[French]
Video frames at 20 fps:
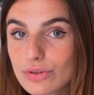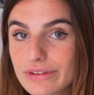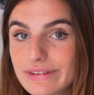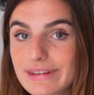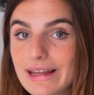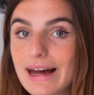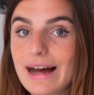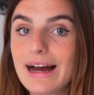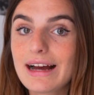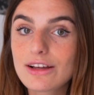
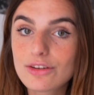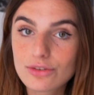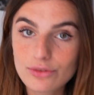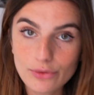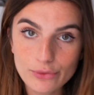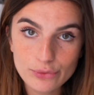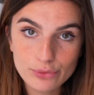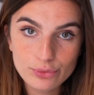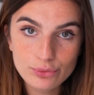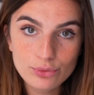ça
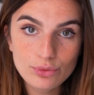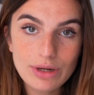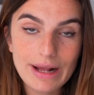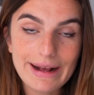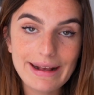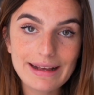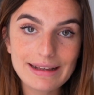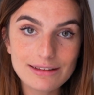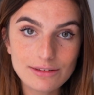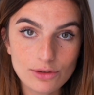accentue la
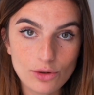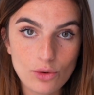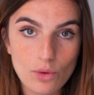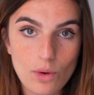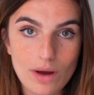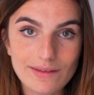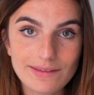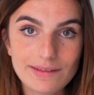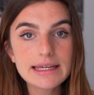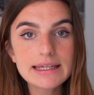crise d'angoisse.